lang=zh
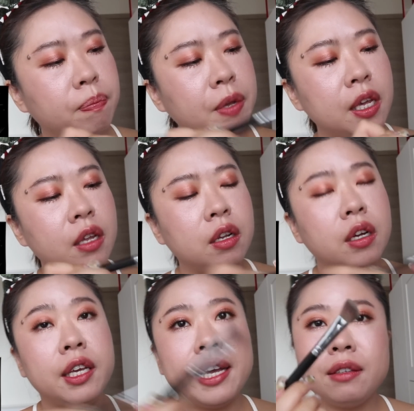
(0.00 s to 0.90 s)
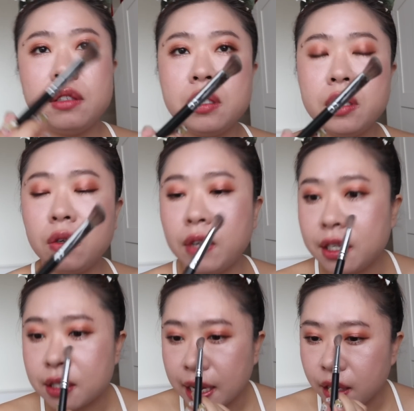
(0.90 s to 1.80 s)
鼻影呢一样是用
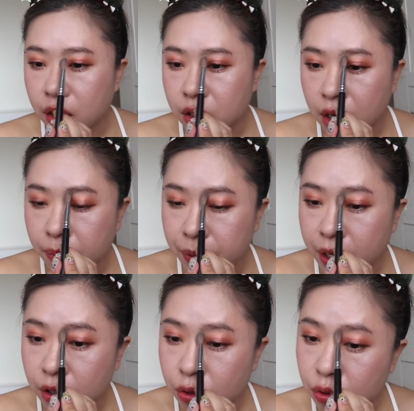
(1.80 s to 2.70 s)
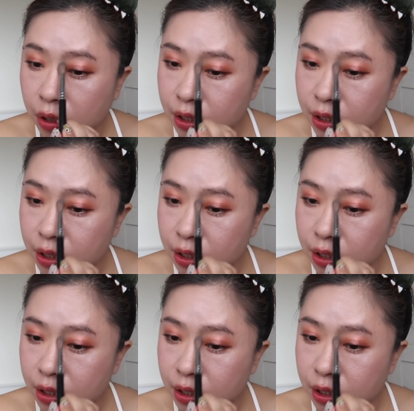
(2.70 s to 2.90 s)
零三一的这个鼻影刷，